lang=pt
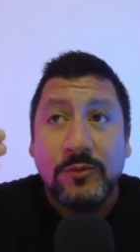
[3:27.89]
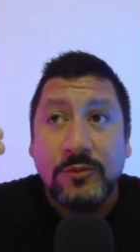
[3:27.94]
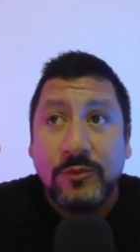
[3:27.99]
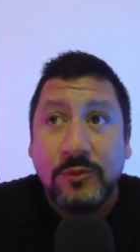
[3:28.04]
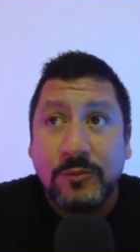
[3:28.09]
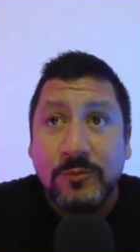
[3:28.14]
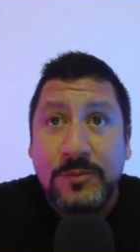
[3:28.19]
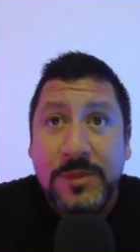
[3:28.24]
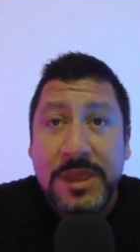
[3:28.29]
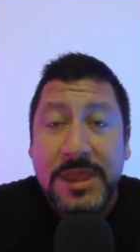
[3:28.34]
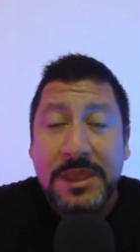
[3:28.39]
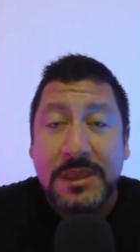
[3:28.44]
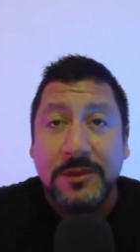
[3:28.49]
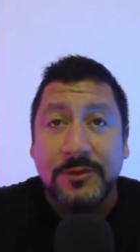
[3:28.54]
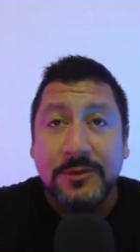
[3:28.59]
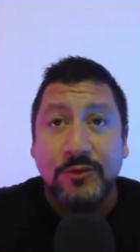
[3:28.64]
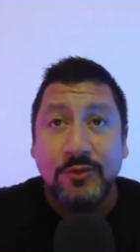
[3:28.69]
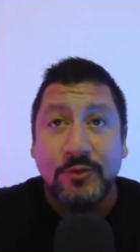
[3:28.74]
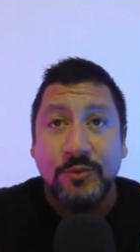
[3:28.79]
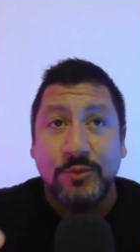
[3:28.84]
com
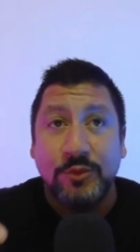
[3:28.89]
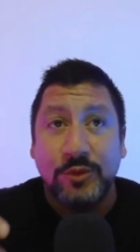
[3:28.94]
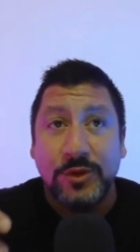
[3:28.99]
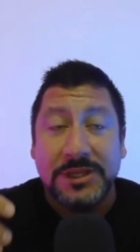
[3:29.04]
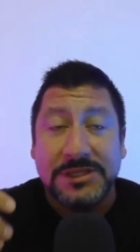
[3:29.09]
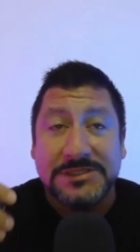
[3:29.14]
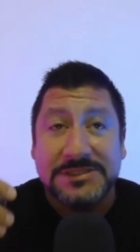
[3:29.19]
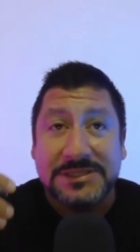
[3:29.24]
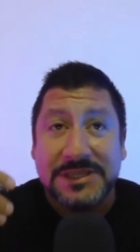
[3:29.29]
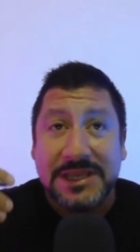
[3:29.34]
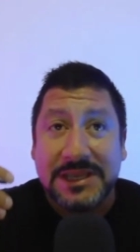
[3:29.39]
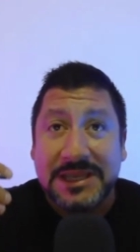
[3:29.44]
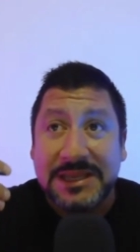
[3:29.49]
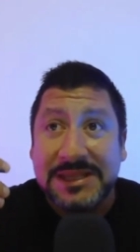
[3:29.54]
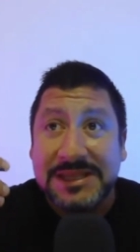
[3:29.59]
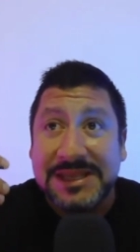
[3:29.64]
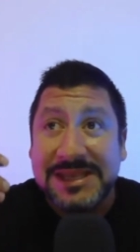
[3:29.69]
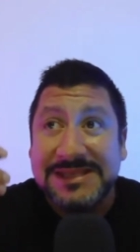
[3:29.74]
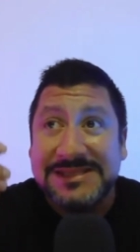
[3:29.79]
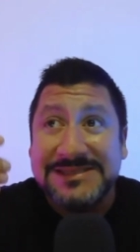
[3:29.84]
medo, porque assim,
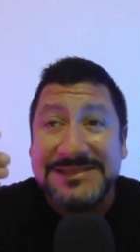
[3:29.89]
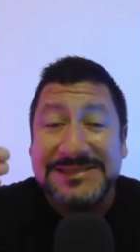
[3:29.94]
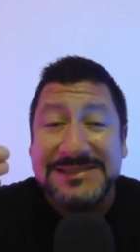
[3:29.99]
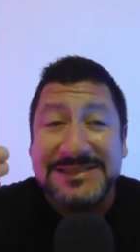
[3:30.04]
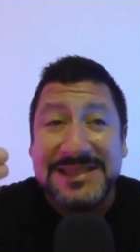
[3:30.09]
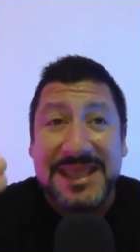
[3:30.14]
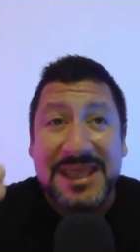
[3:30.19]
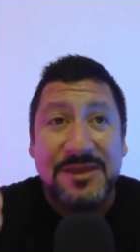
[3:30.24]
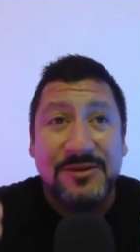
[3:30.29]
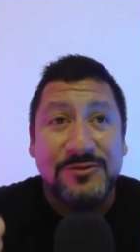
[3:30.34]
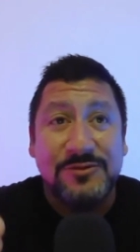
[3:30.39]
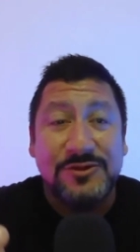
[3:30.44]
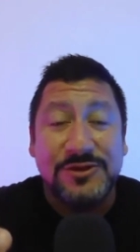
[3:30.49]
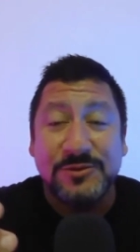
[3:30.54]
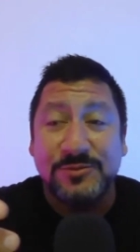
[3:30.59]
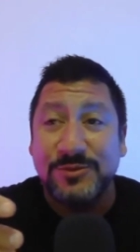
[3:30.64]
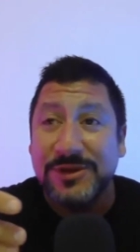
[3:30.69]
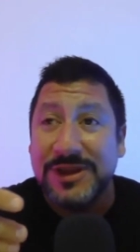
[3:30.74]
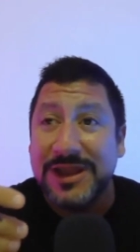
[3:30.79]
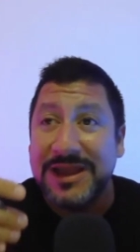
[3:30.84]
aquele receio,
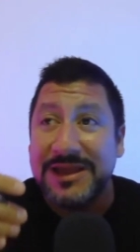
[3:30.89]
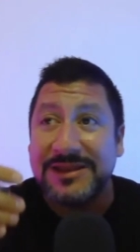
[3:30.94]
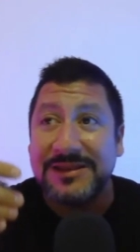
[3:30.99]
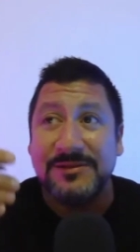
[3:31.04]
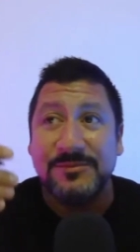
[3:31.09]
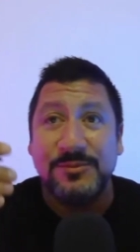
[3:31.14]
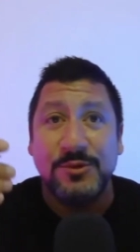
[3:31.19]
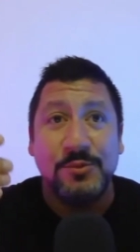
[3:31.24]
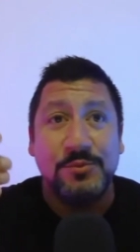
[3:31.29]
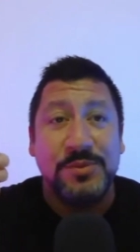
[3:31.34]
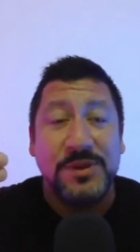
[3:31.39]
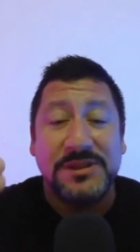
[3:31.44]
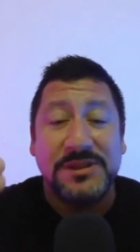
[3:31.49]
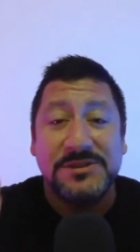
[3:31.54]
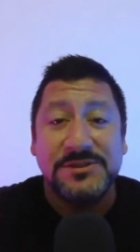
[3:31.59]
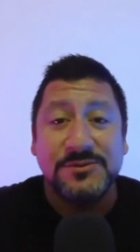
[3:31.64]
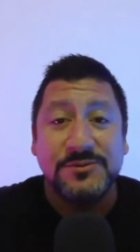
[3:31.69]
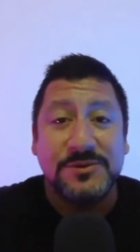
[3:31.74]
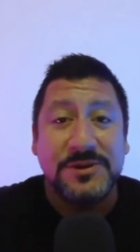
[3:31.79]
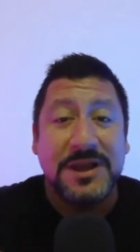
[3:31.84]
tipo, caramba, eu
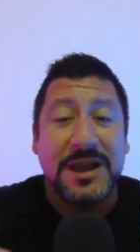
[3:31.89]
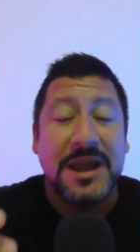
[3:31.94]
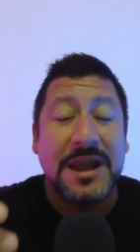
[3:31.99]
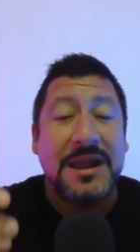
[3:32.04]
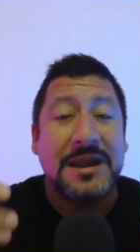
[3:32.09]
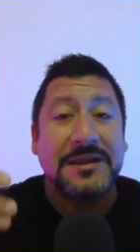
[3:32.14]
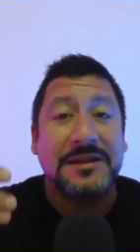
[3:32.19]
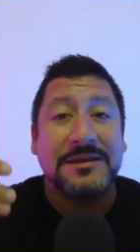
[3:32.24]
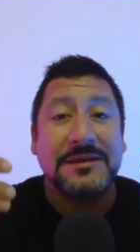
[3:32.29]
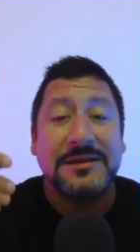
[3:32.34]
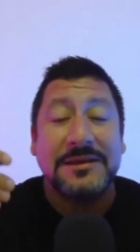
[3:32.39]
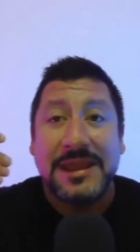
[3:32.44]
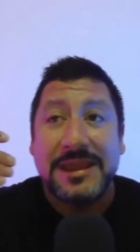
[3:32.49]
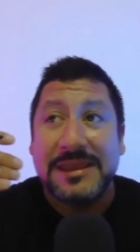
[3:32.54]
perdi o cara, né?